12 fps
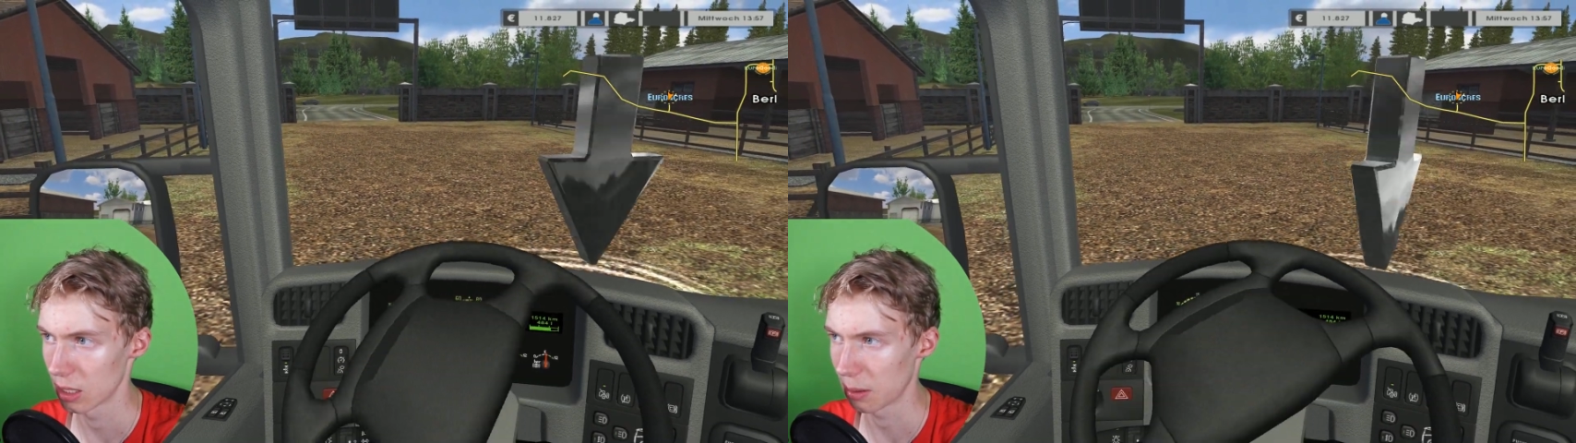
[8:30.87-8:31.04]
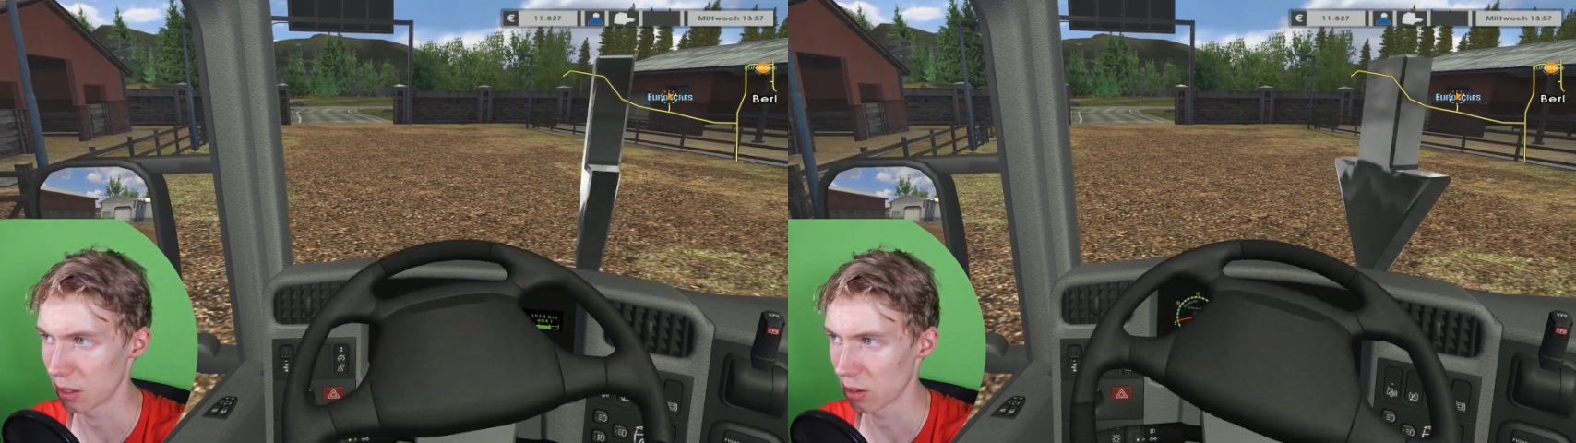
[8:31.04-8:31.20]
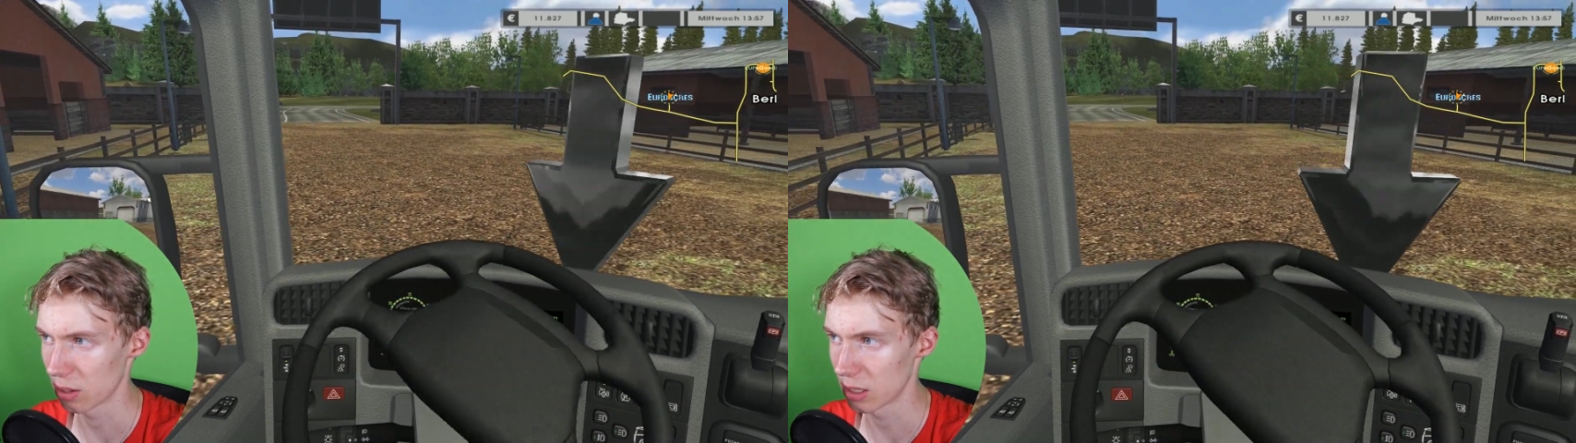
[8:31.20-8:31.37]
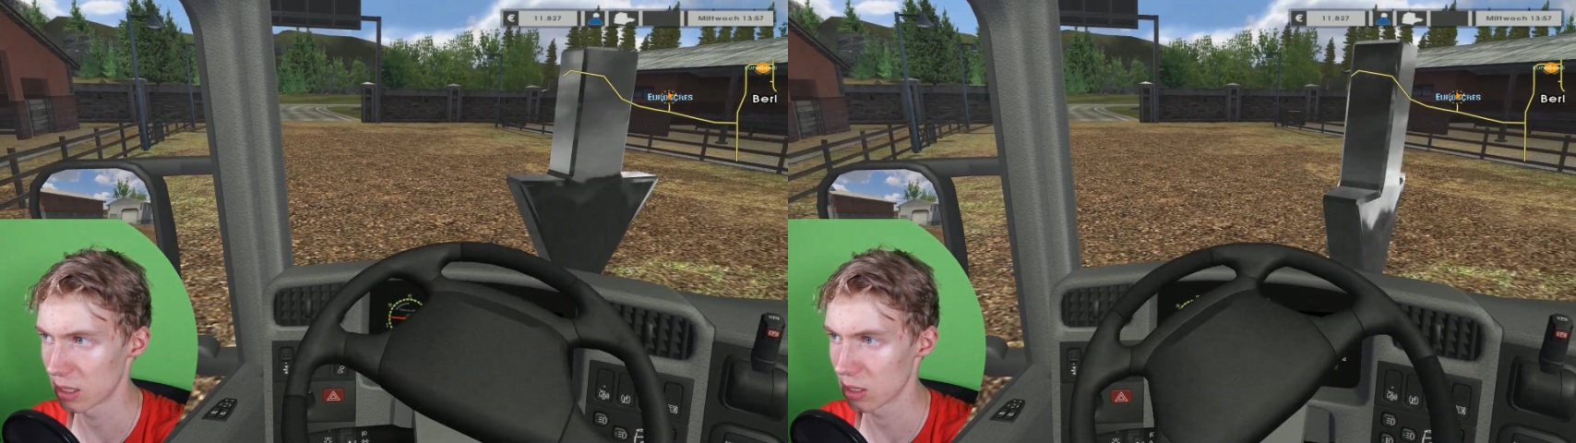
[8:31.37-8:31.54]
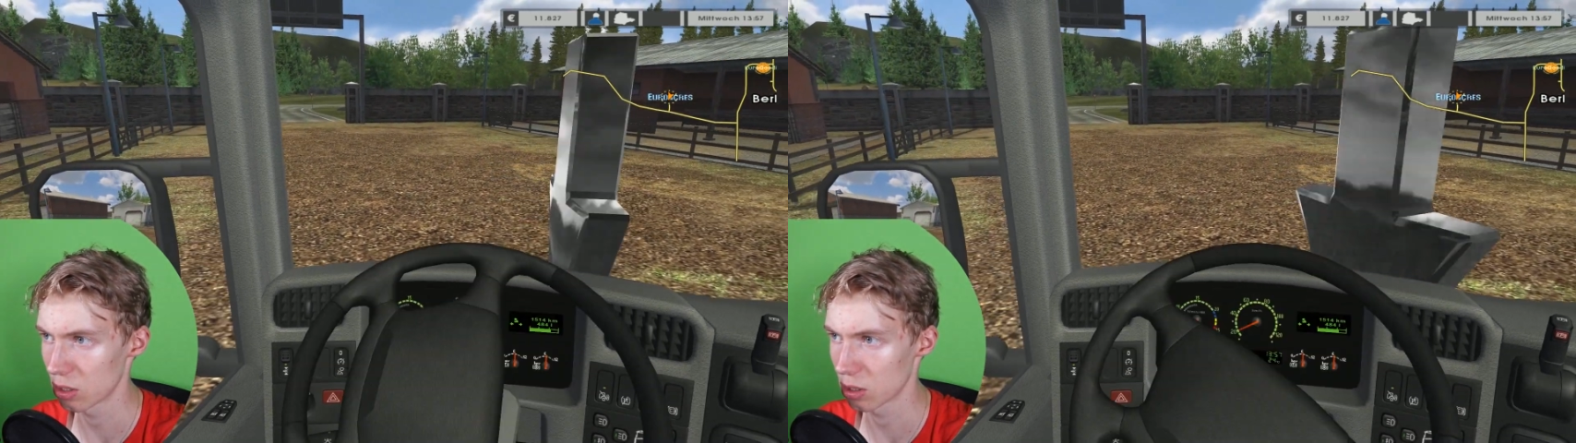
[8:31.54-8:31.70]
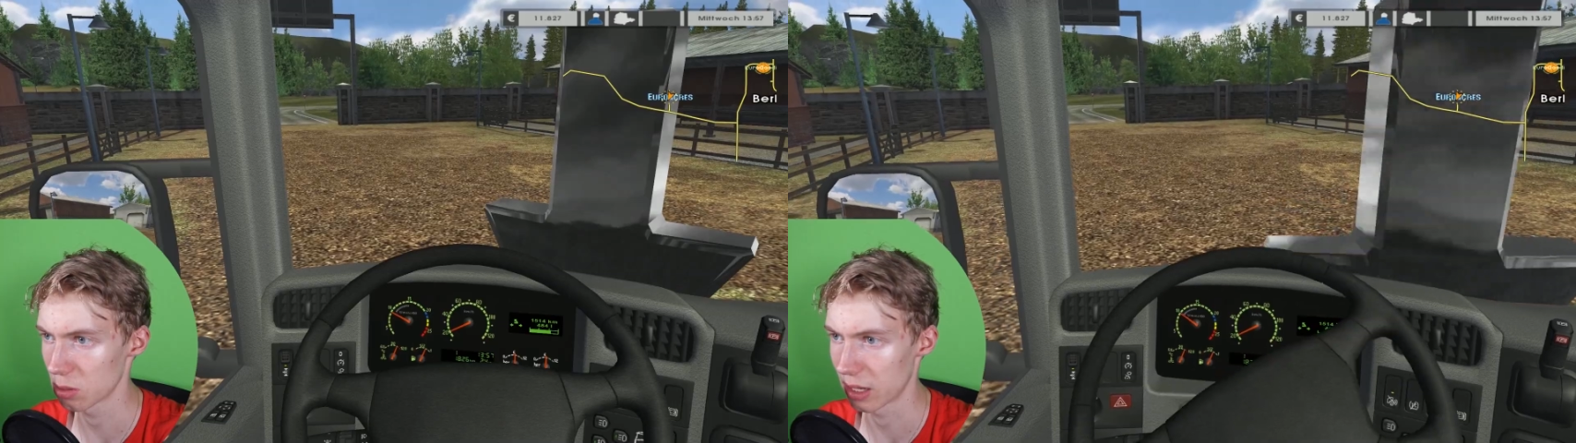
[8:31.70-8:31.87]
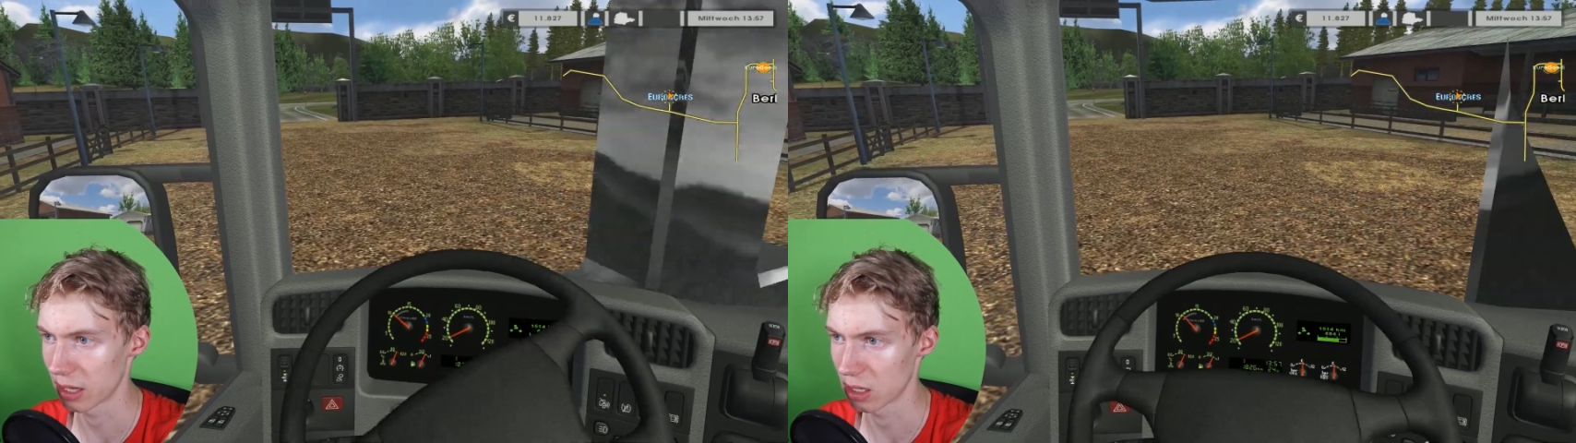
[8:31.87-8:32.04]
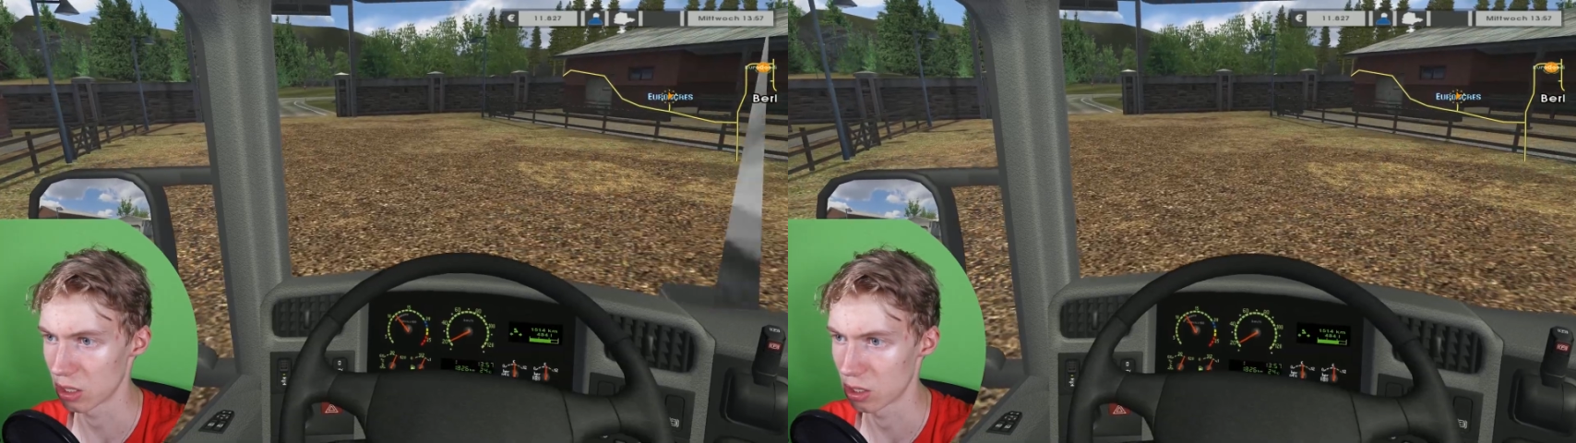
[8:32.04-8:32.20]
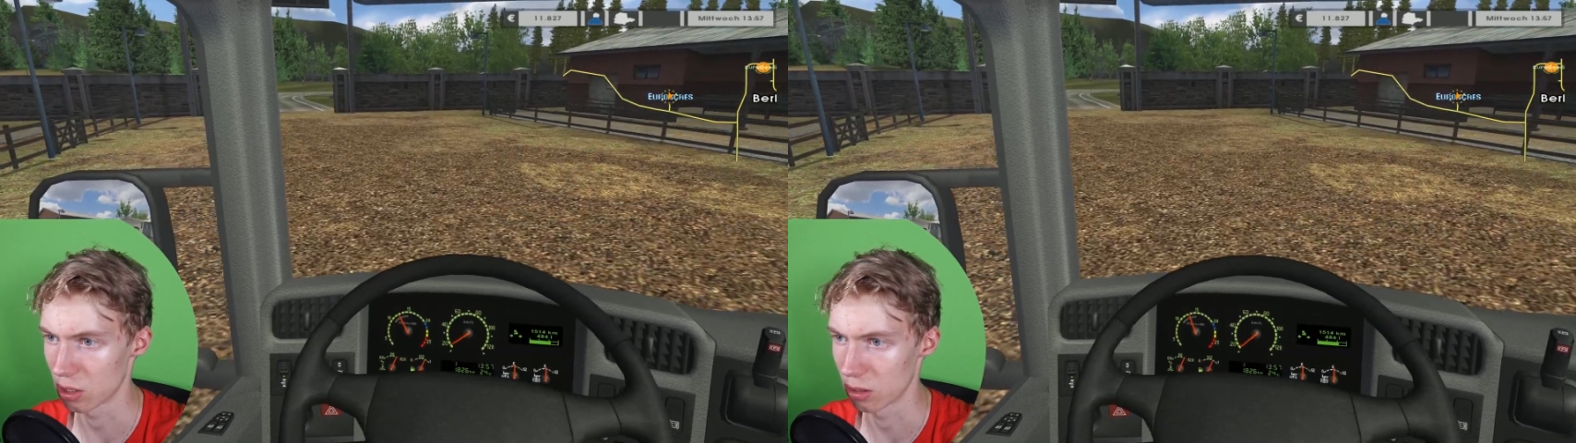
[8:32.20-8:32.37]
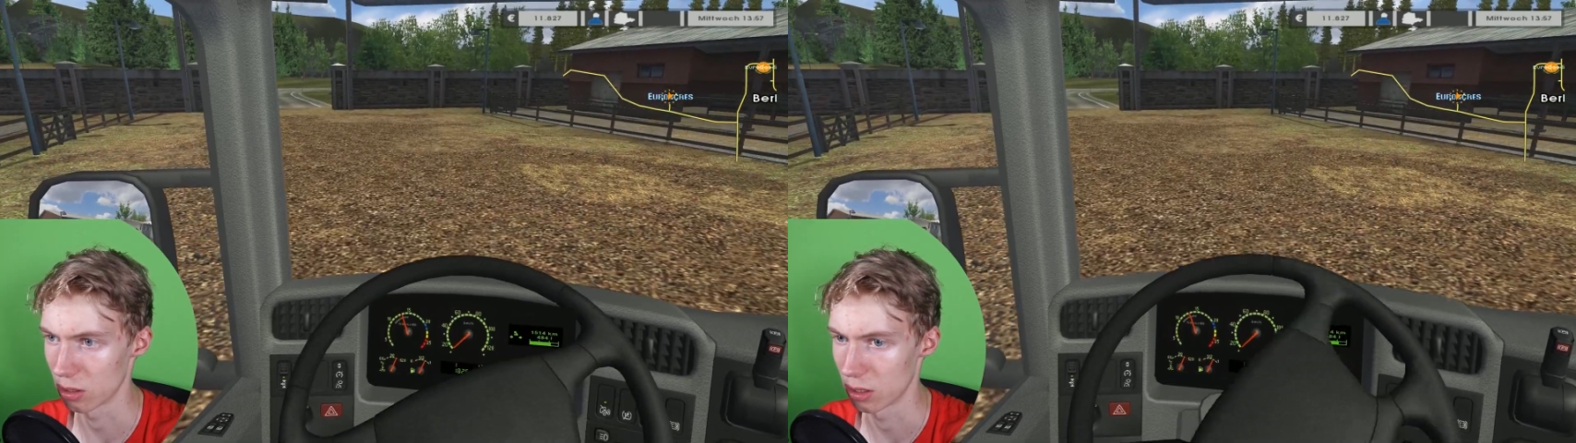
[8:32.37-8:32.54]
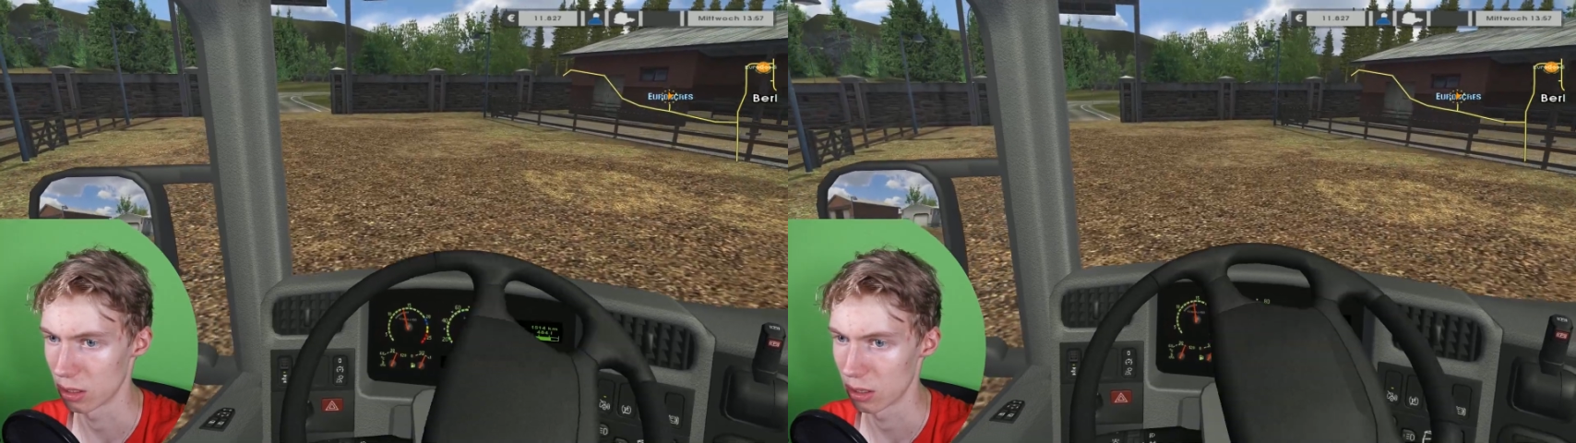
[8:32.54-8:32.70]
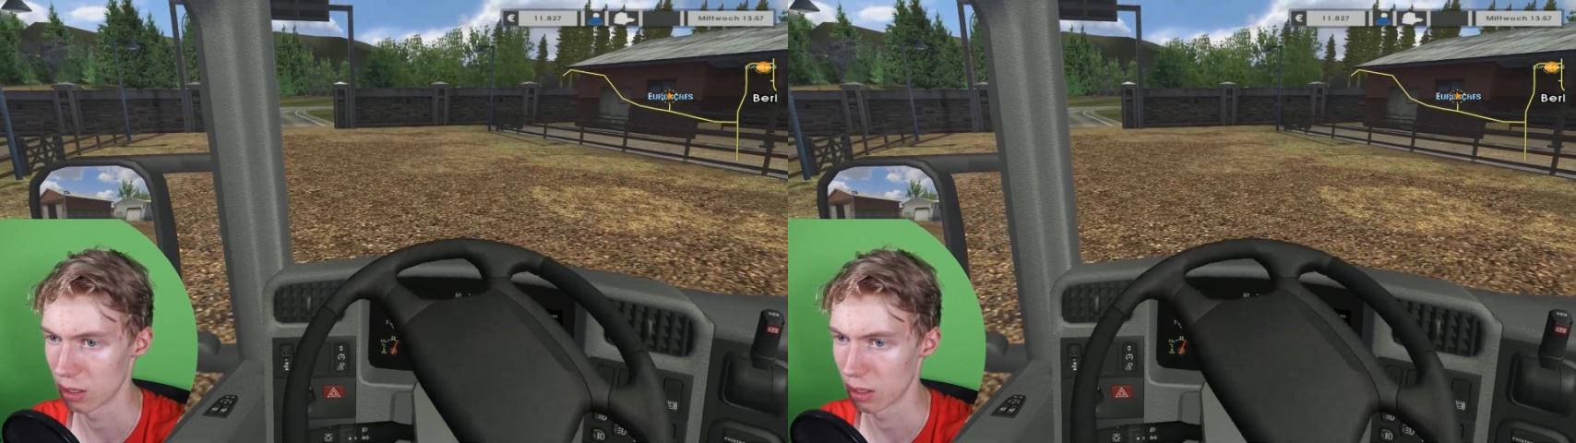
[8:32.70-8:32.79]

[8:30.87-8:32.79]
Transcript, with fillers: Weil ich könnte theoretisch noch zum anderen schauen.